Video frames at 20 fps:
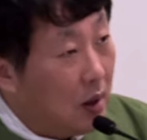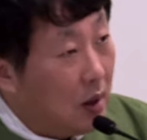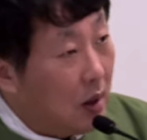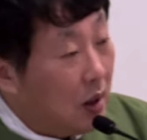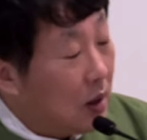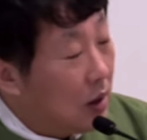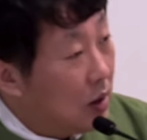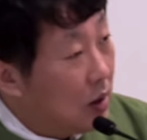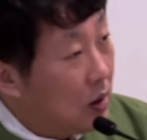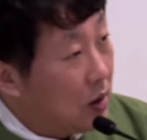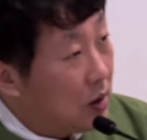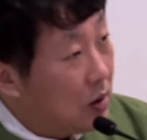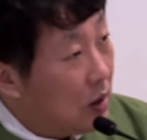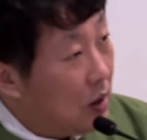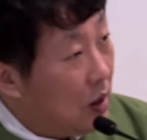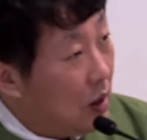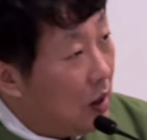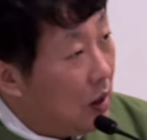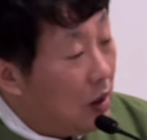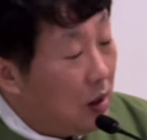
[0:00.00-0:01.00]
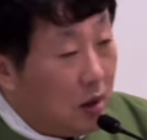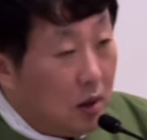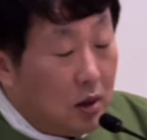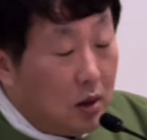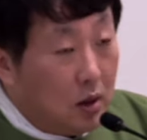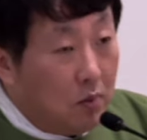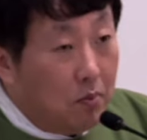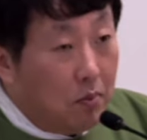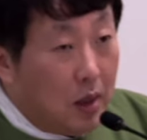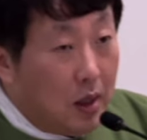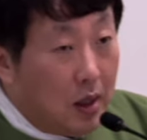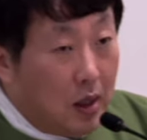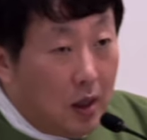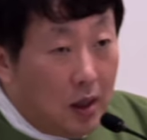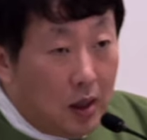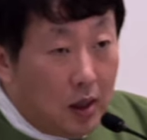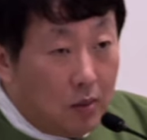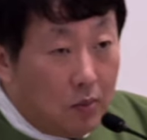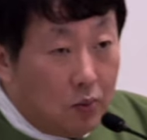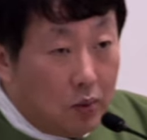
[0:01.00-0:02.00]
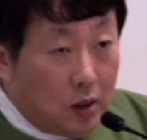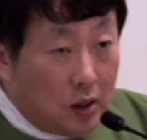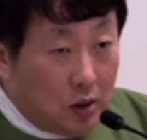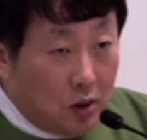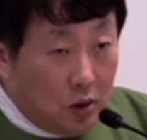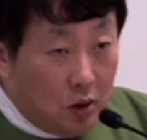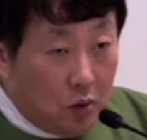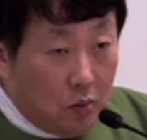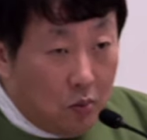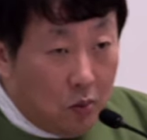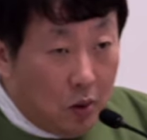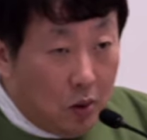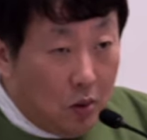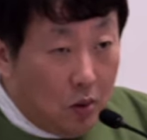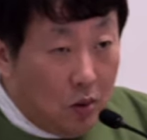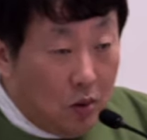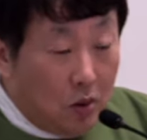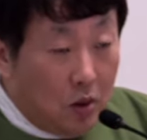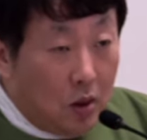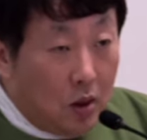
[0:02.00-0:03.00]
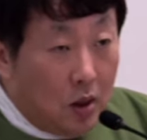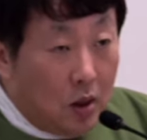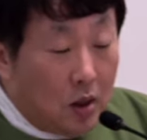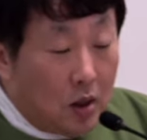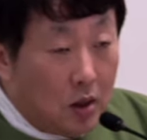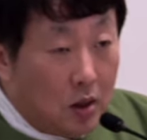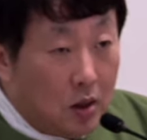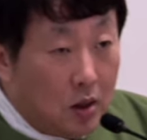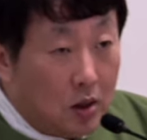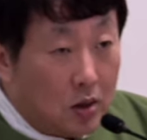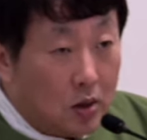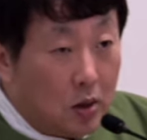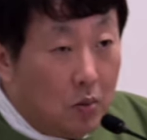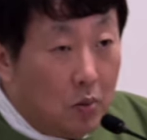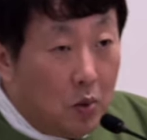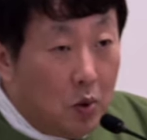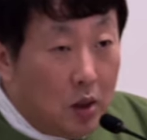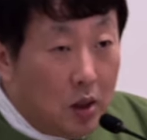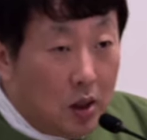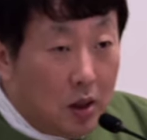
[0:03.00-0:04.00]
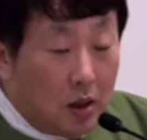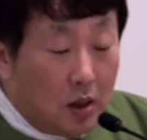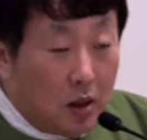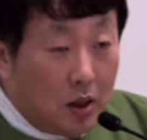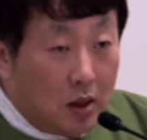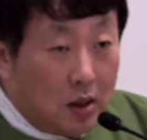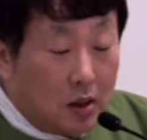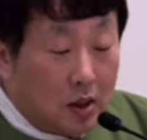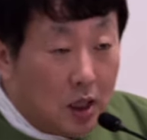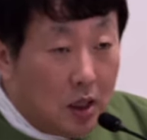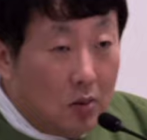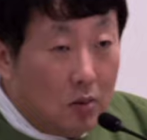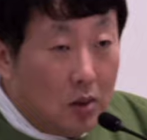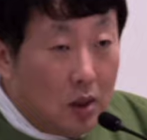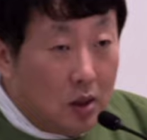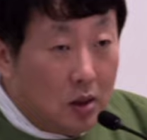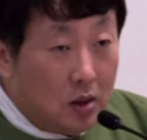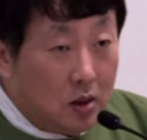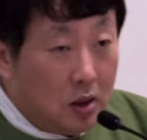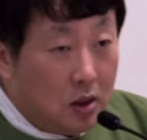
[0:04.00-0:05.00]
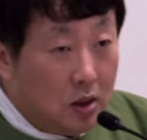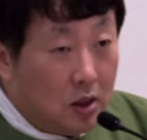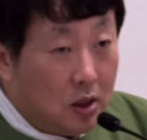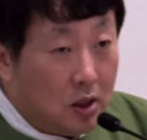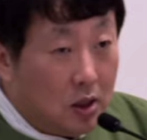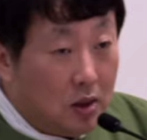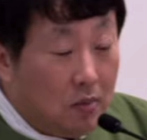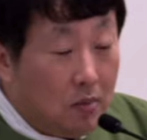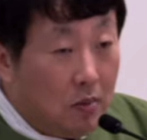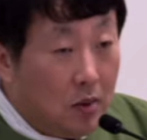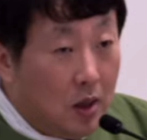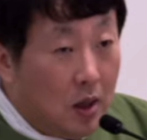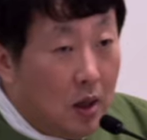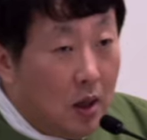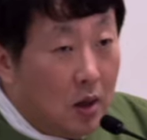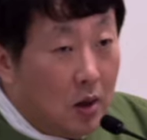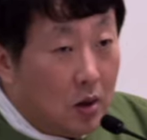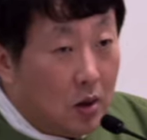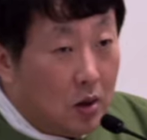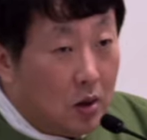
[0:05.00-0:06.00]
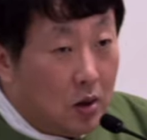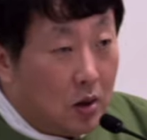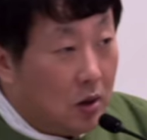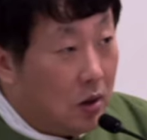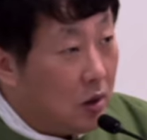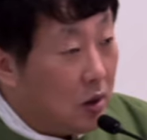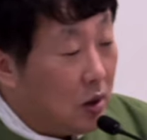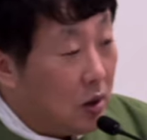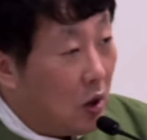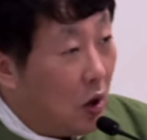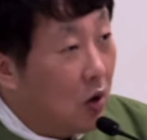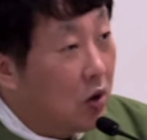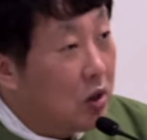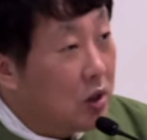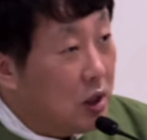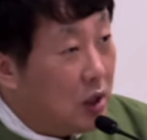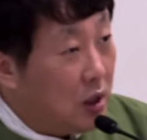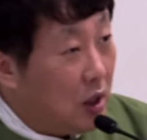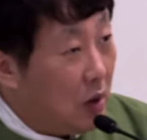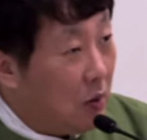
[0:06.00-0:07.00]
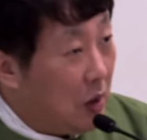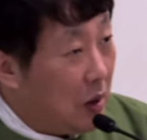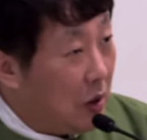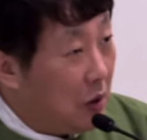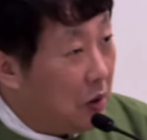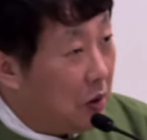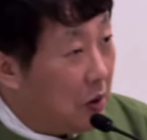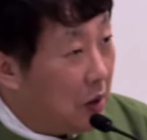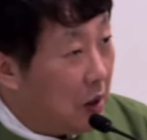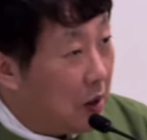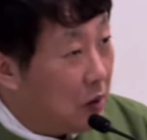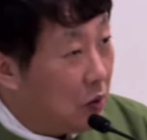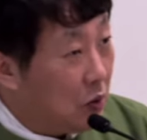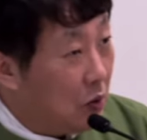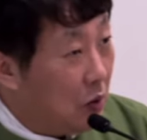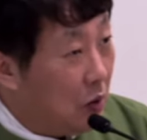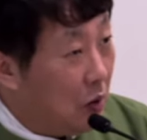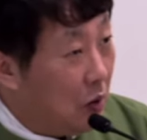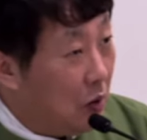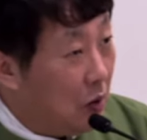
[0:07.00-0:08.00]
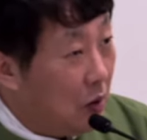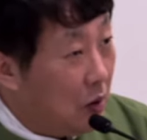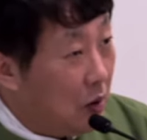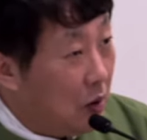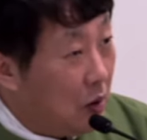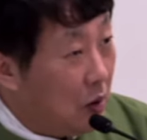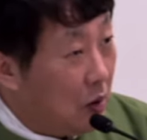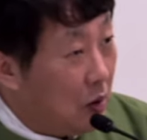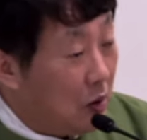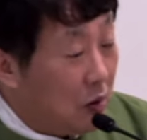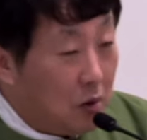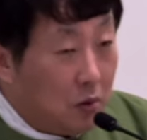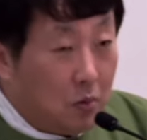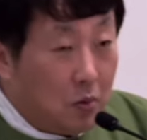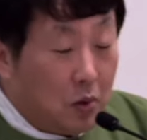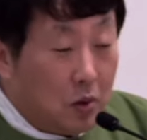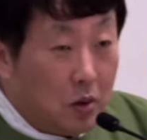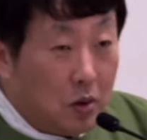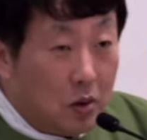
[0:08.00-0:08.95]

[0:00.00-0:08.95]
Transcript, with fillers: 그 저기 연말에 프레시디움별로 그 성모님께 대한 참된 신심 그 경시 대회 열어 가지고 뭐